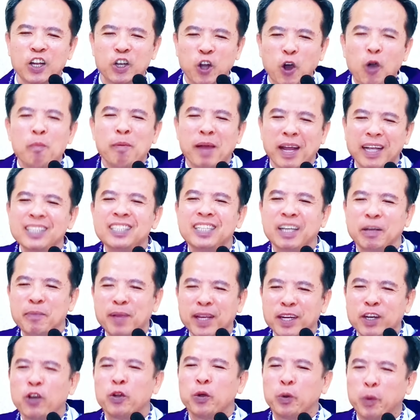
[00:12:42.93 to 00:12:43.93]
đố mà anh chị
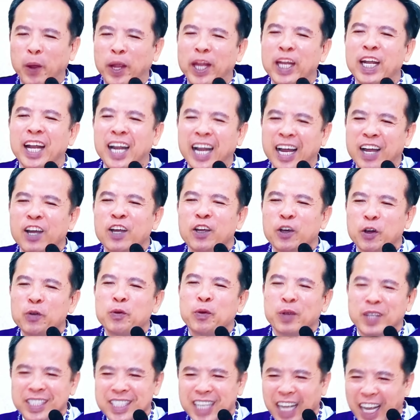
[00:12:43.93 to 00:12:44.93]
biết con quỷ đó là cái
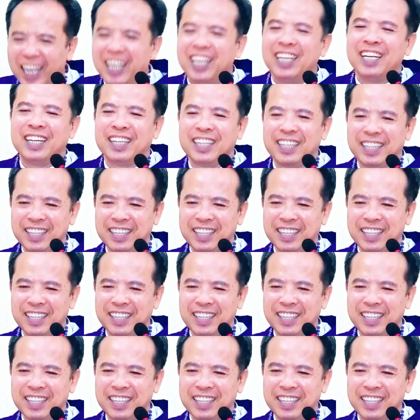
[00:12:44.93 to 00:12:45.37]
con quỷ gì